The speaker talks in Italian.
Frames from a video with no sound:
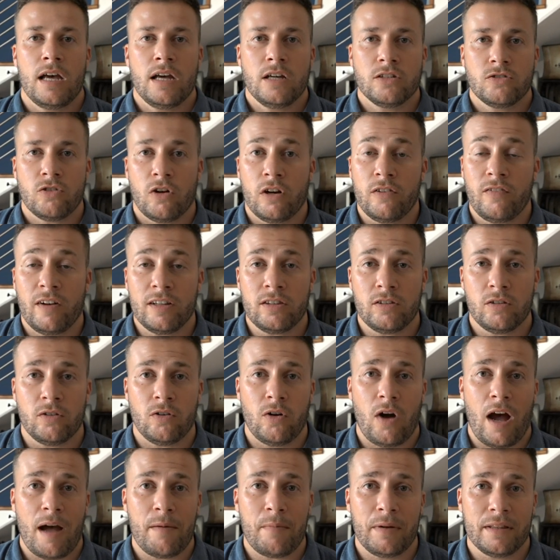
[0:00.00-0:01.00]
Sono
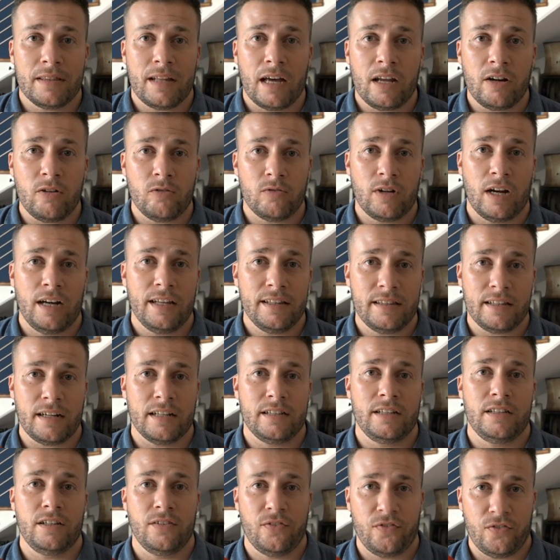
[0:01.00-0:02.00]
arrivato a mandare una lettera
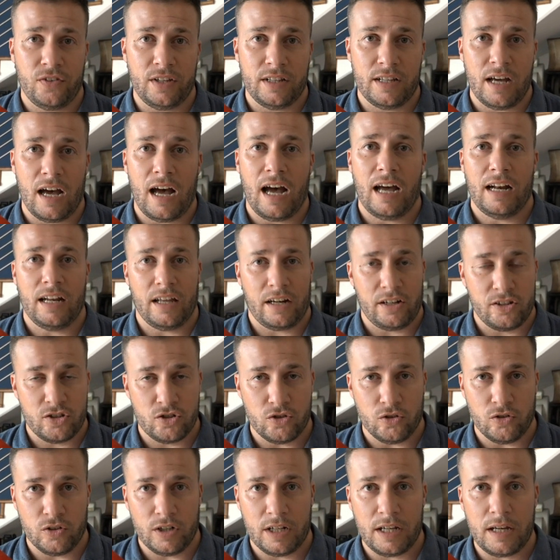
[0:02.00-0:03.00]
di diffida alla
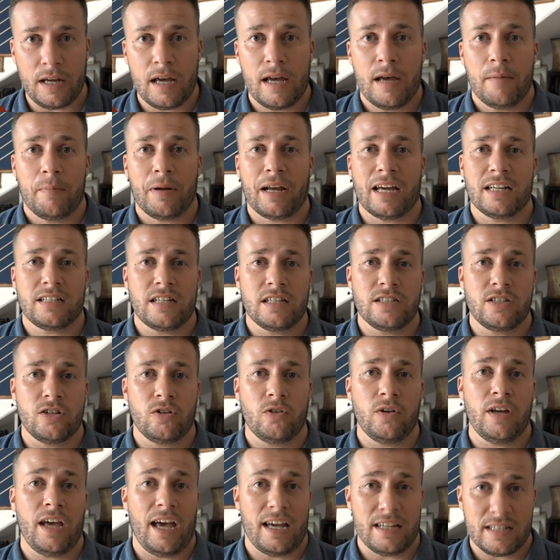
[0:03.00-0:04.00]
regione perché San
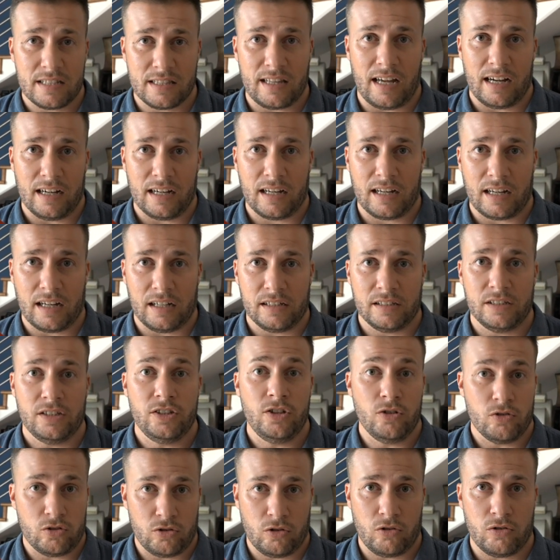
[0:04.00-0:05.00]
Zenone è stanca.
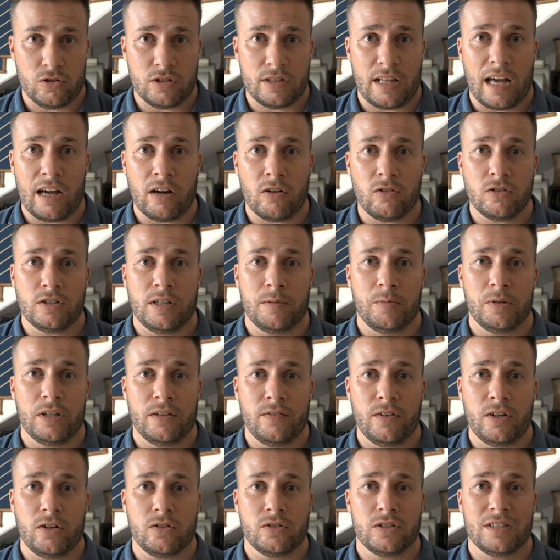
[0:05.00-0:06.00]
Io sono stanco, siamo
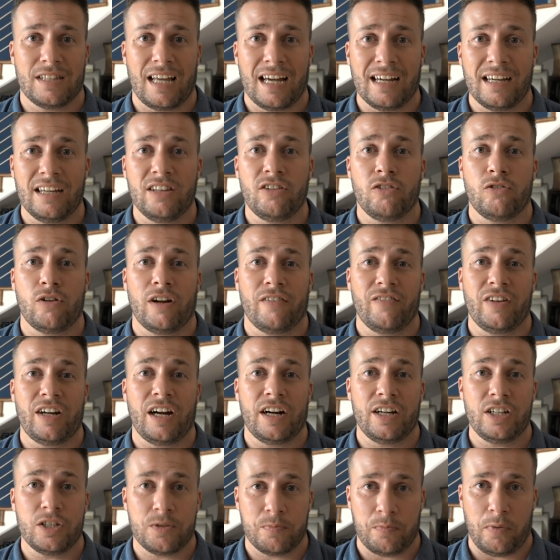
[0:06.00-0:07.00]
davvero stanchi di non avere
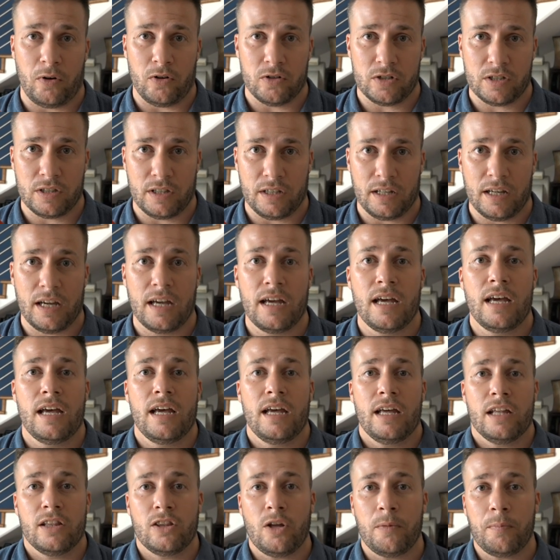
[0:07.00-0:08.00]
risposte.
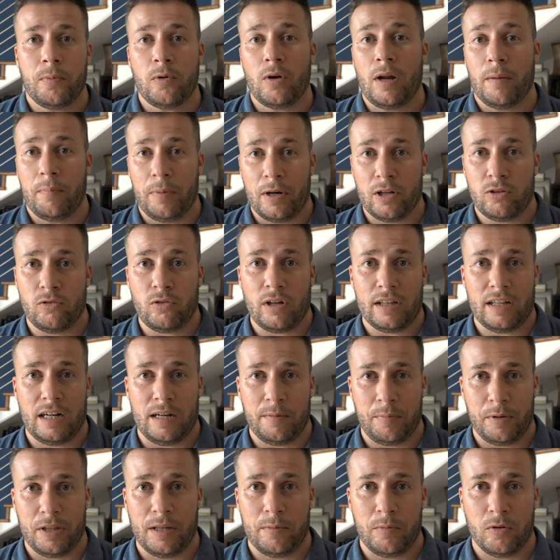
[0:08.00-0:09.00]
Dopo l'apertura
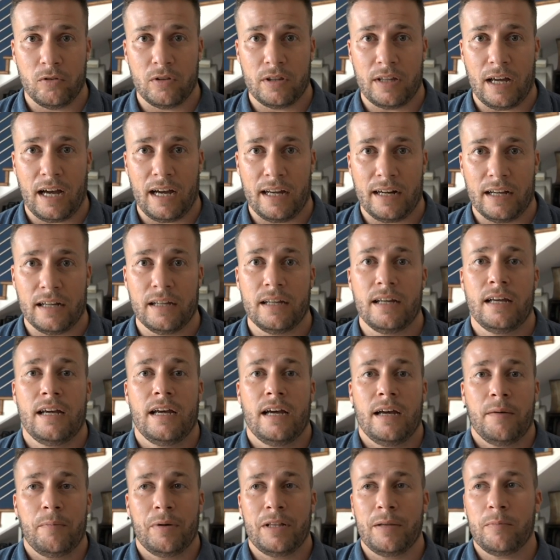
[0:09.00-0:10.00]
della pedemontana,
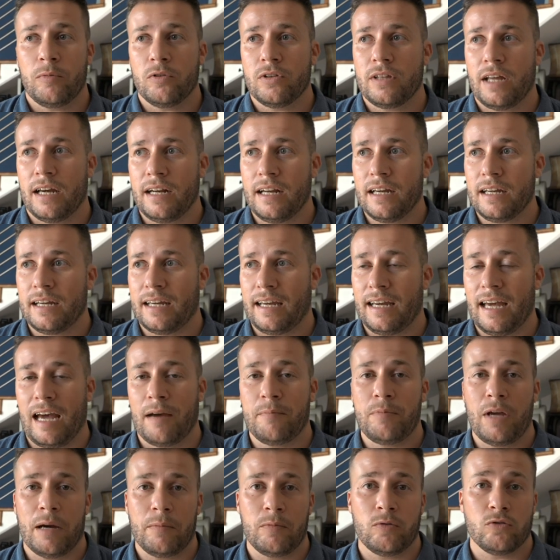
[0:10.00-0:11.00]
pedemontana che
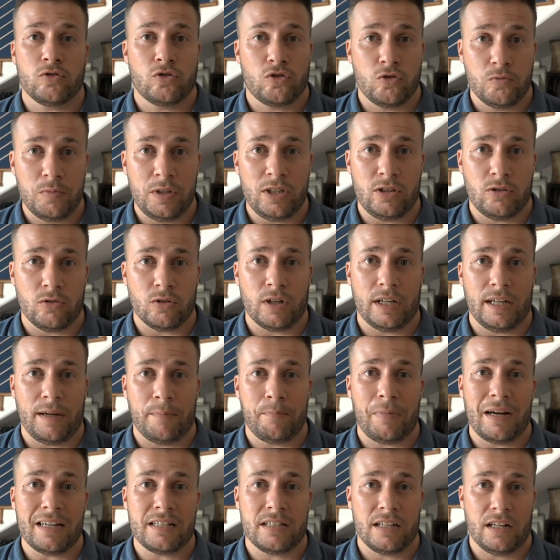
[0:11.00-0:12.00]
abbiamo subito, che
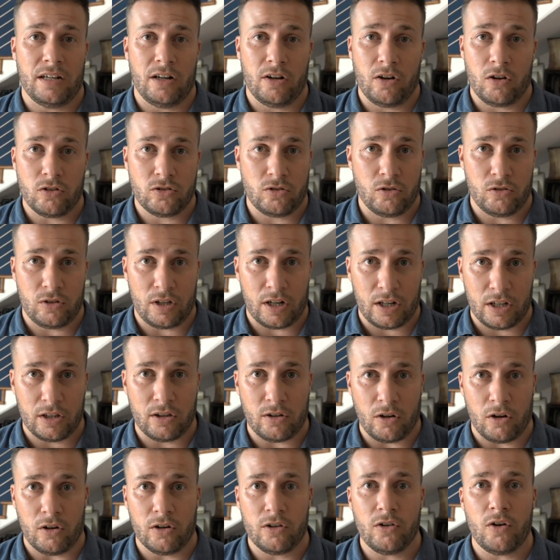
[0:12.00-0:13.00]
passa nel nostro
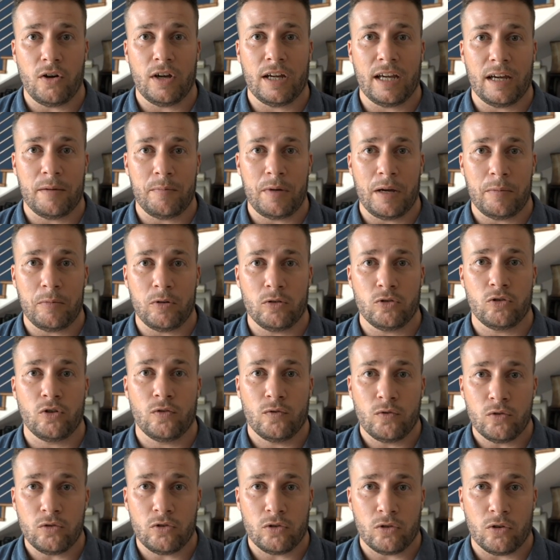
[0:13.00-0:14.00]
territorio e che abbiamo
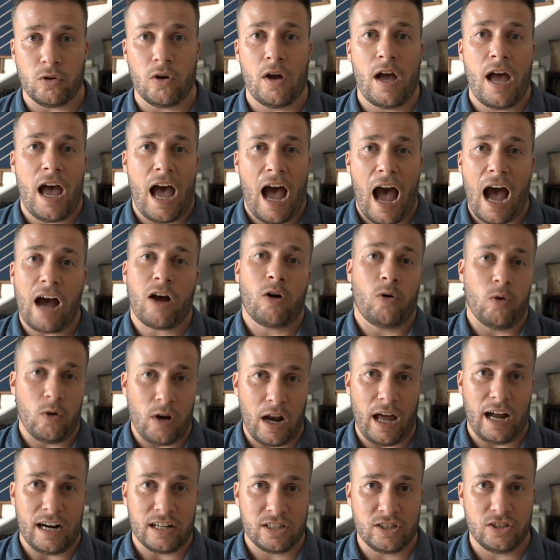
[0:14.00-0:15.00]
dovuto
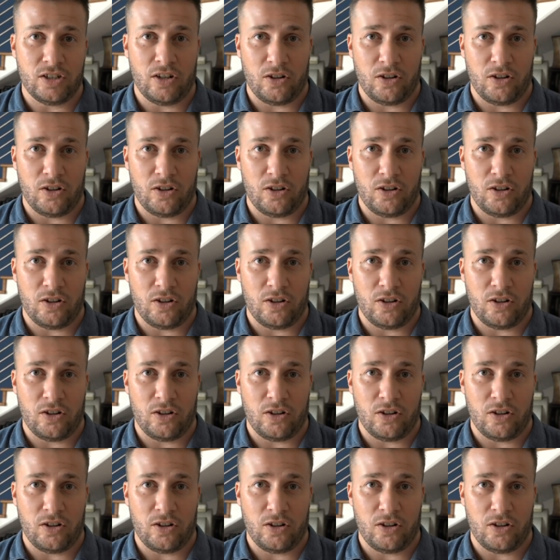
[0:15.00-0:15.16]
accollarci